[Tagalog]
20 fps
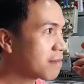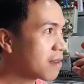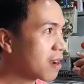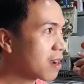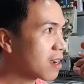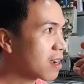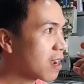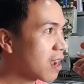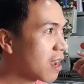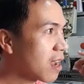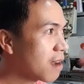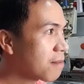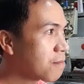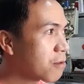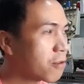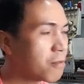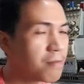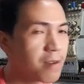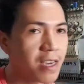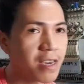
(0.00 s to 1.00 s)
magka
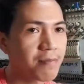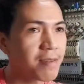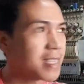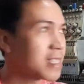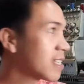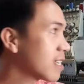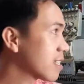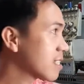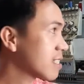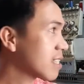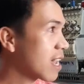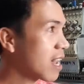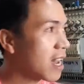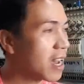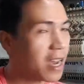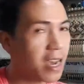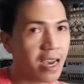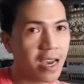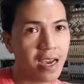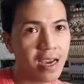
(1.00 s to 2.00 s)
problema dyan
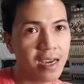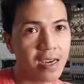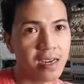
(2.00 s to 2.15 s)
sa